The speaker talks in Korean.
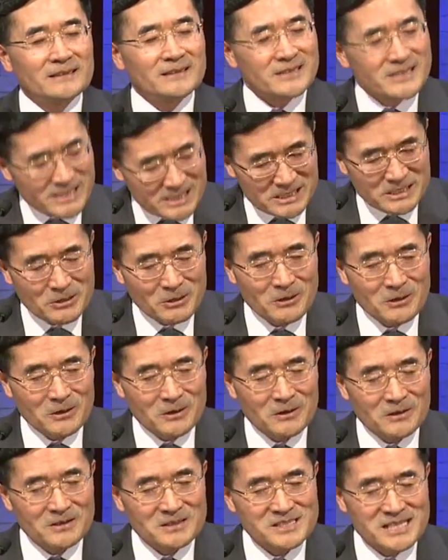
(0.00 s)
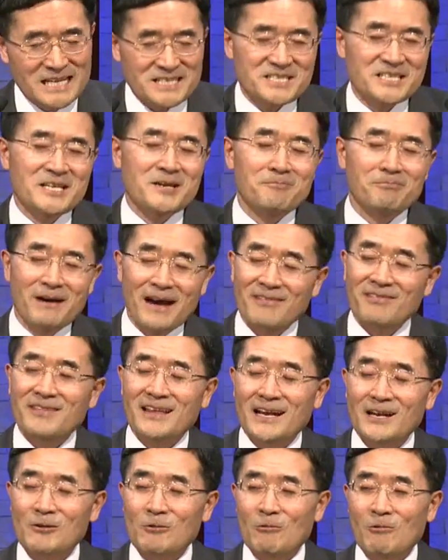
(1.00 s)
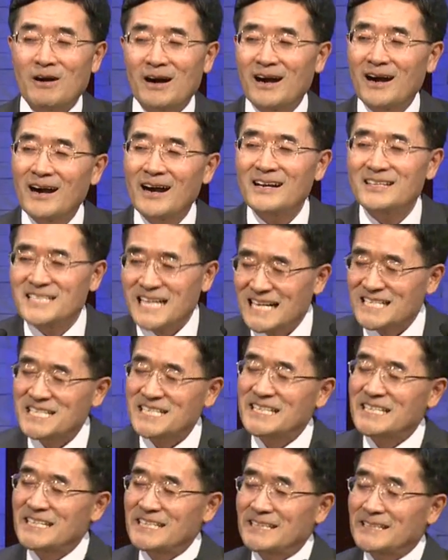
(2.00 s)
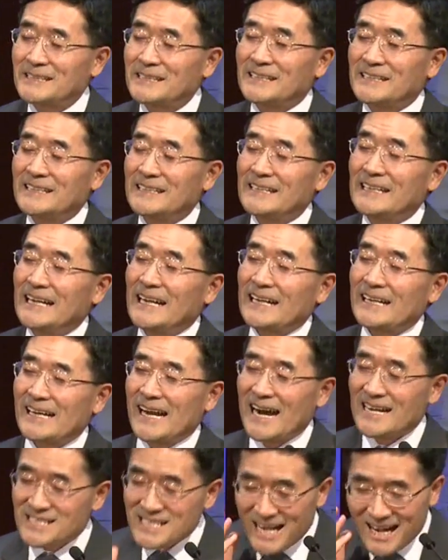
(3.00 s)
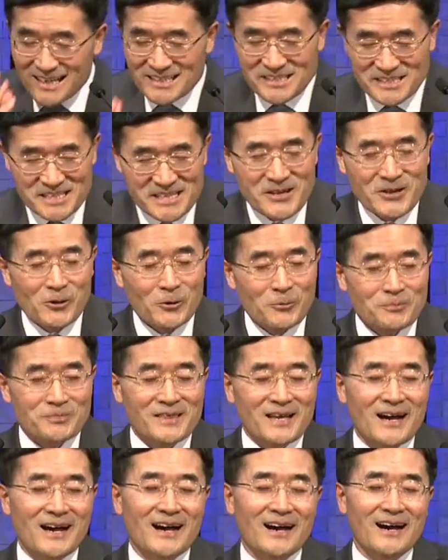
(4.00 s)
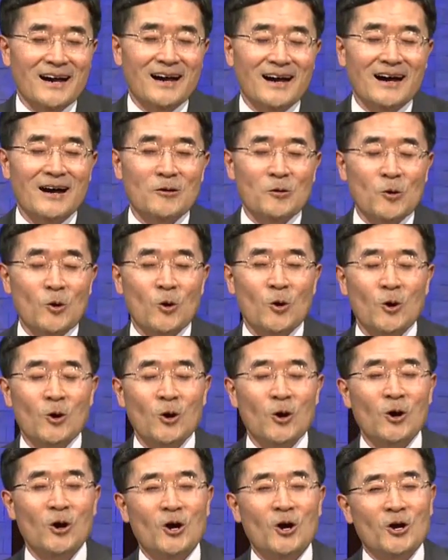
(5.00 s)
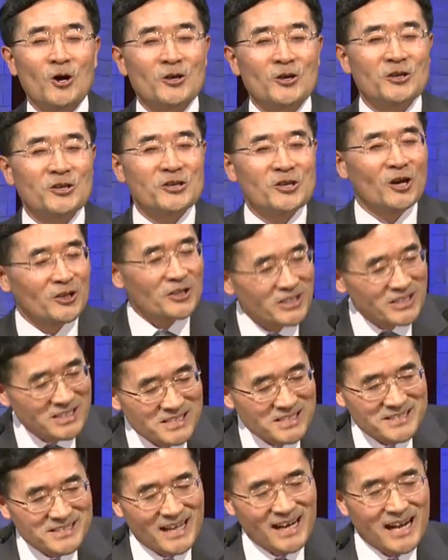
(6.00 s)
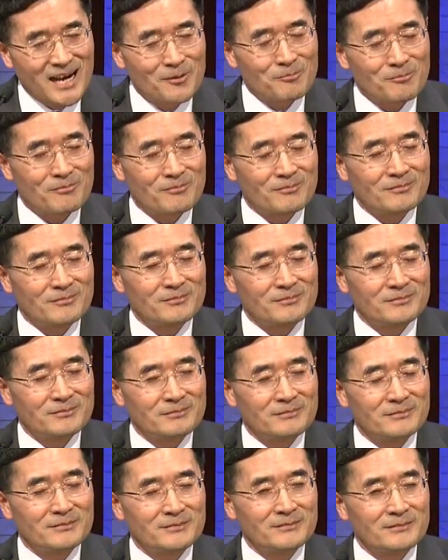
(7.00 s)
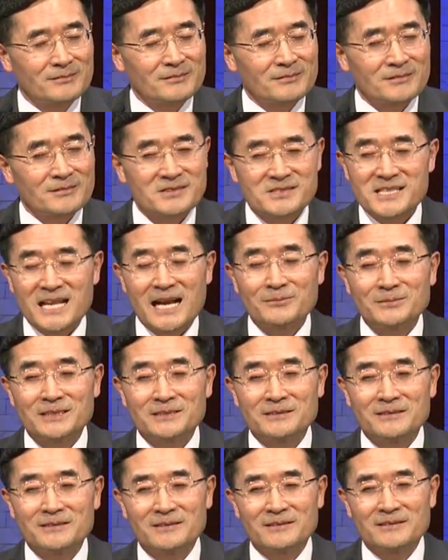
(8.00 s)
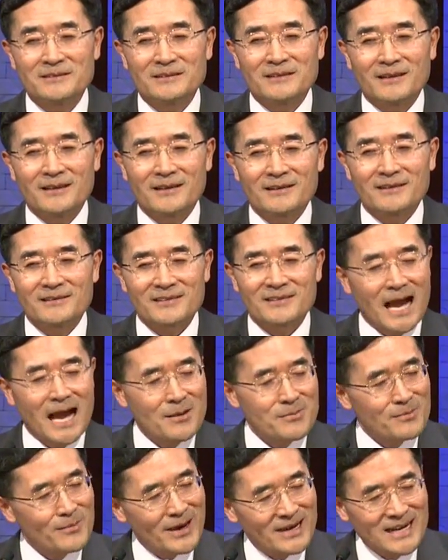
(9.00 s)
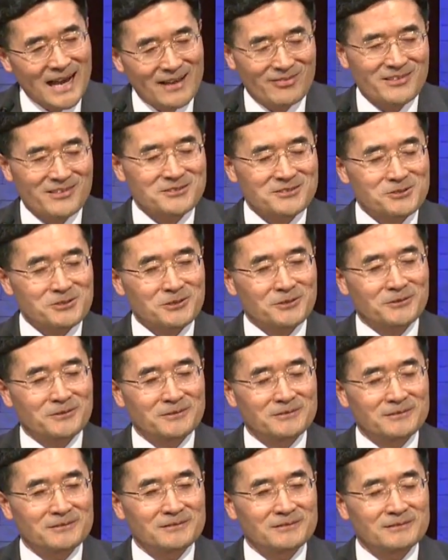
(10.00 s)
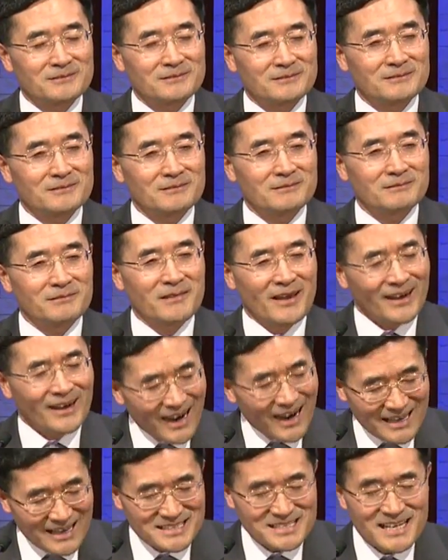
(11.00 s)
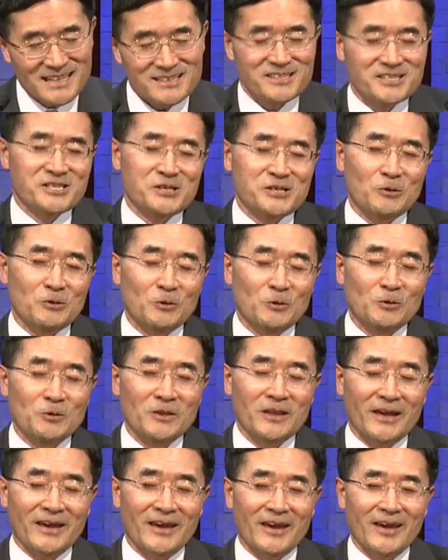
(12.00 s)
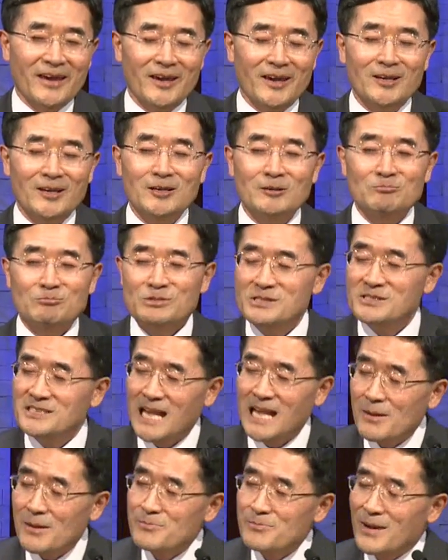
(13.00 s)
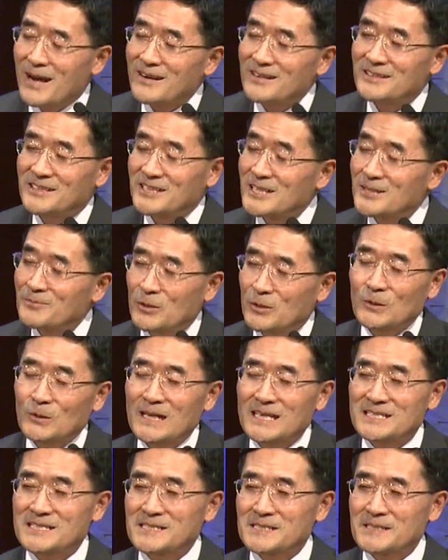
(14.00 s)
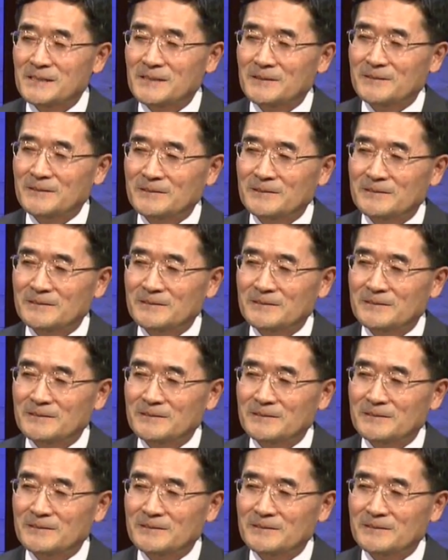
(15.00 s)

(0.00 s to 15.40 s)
스스로 자신의 판단과 자신의 길을 가장 지혜롭다고 여기는 사람, 그 사람은 남의 말을 안 듣죠. 내가 가장 지혜로운데 무슨 남의 말을 들을 필요가 있어요.